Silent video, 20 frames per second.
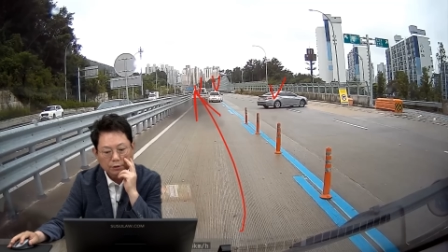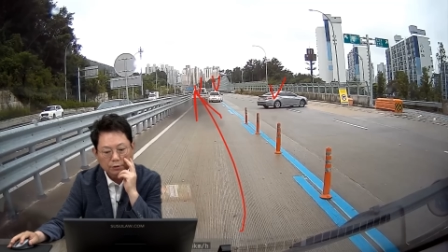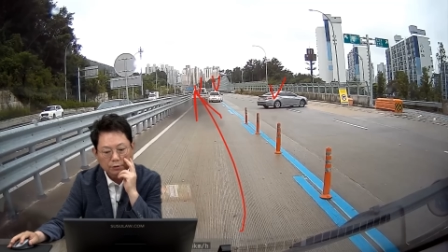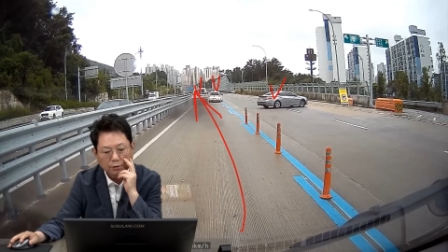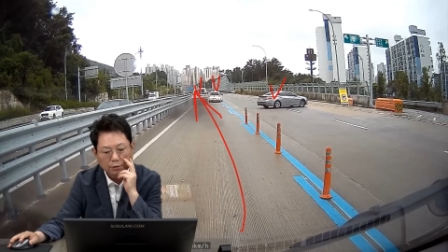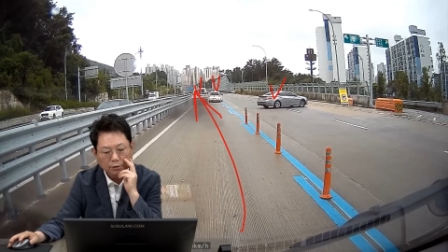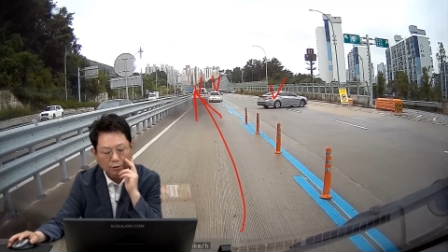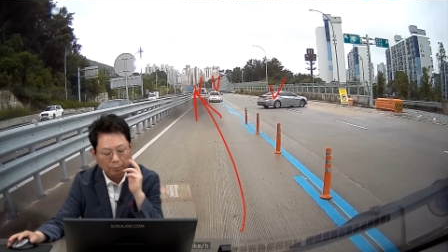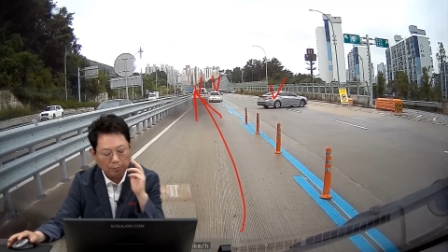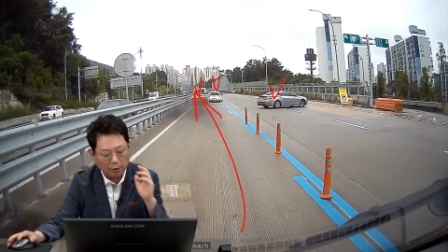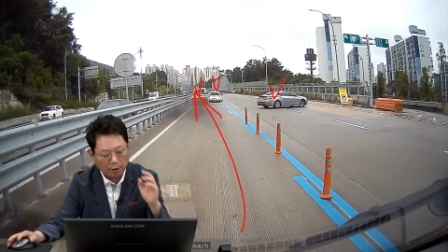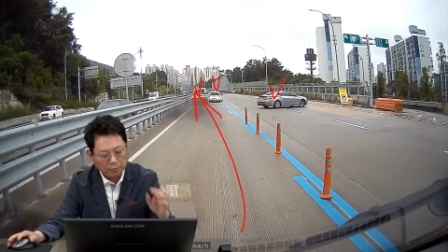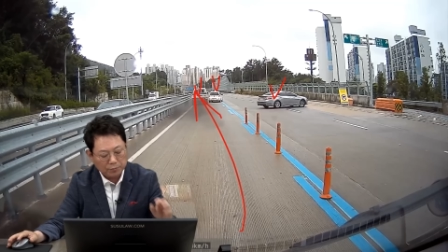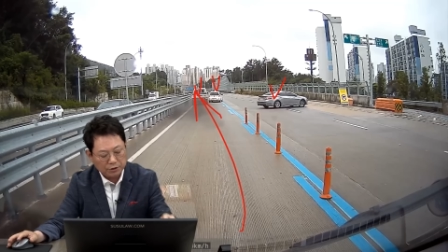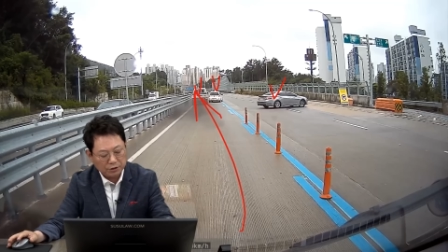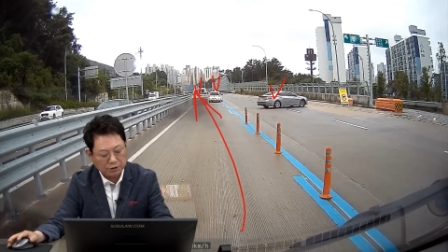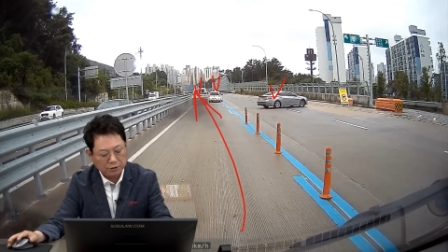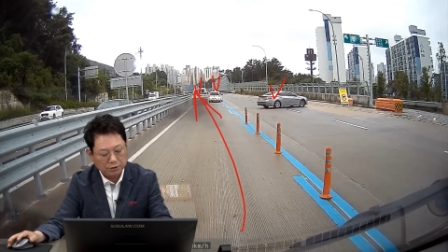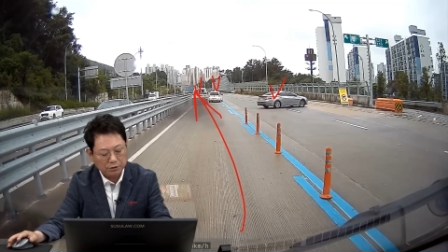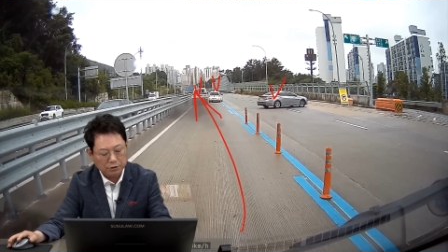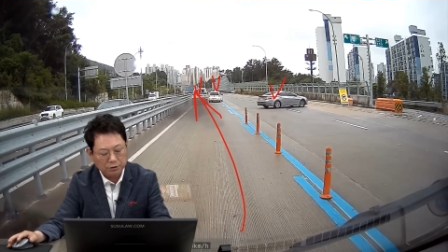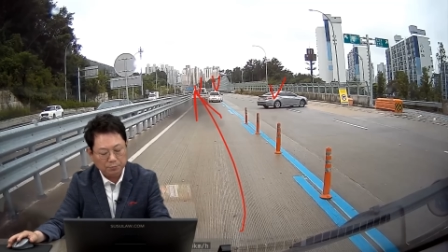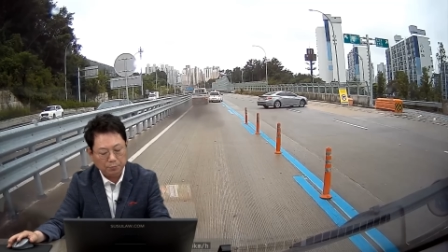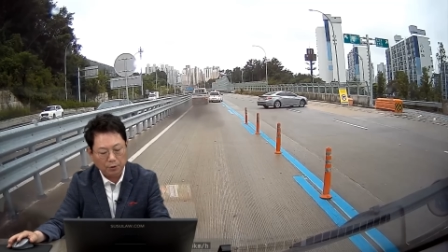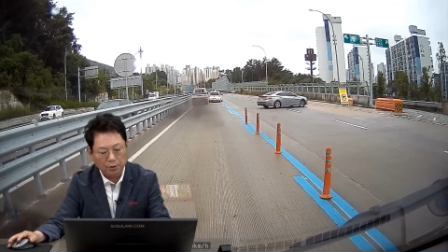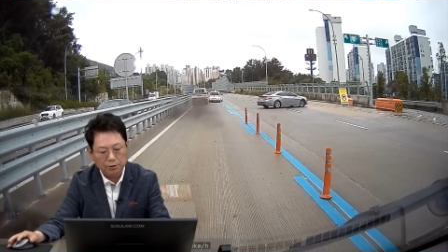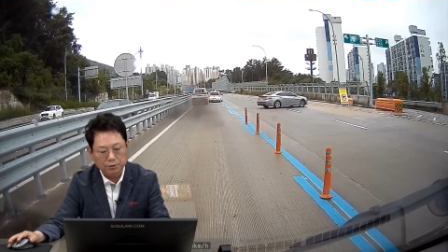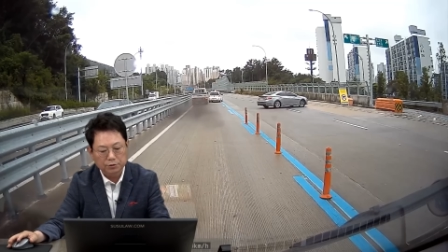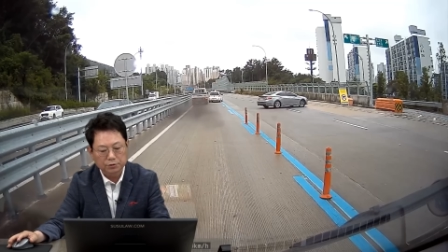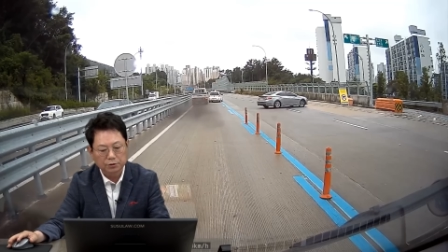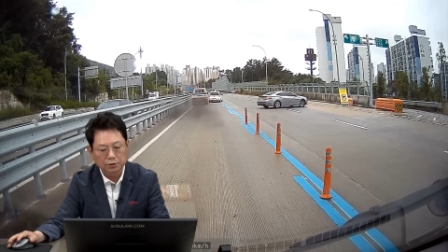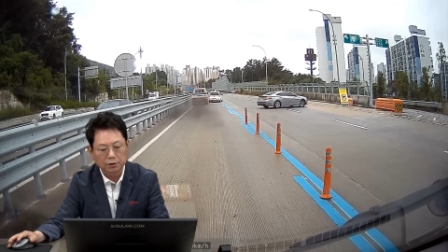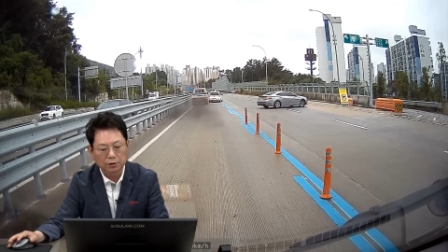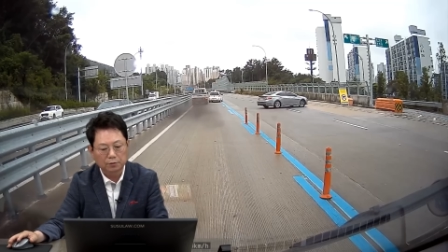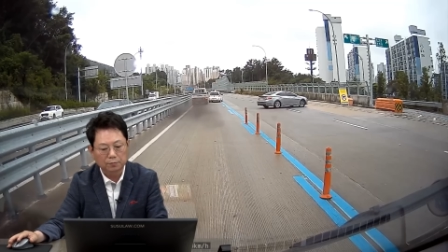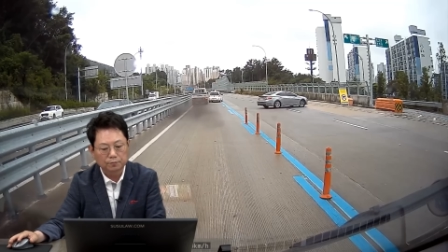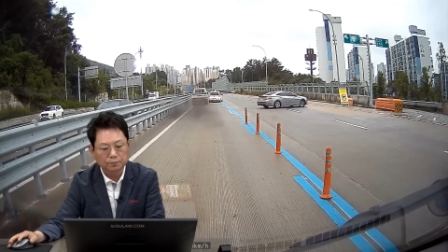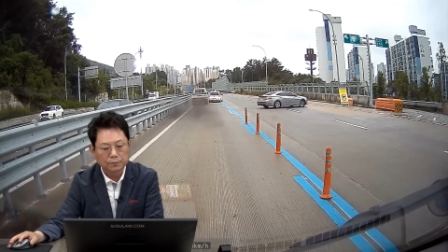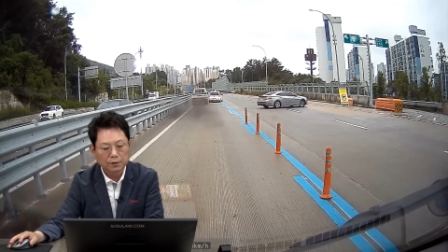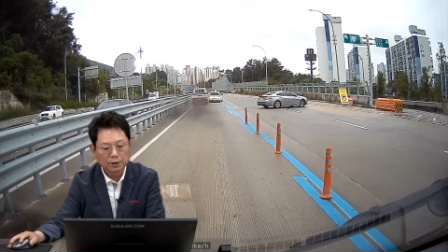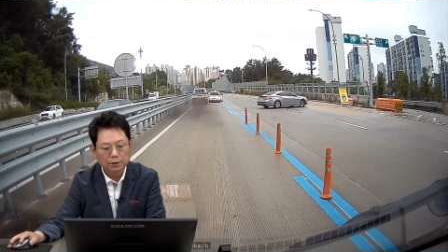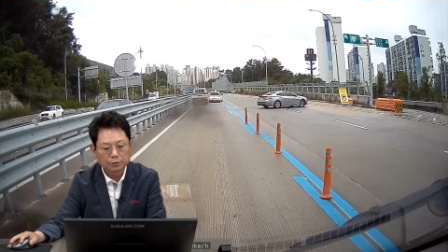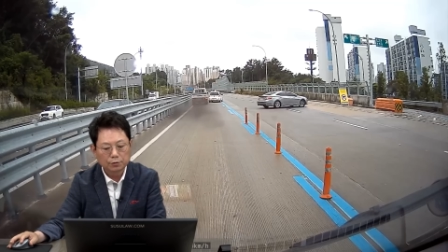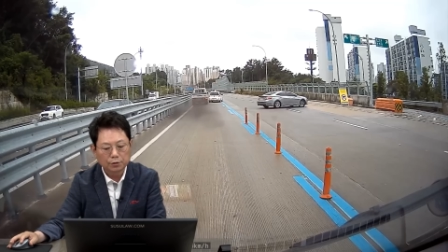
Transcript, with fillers: 이거요. 범칙금, 벌점.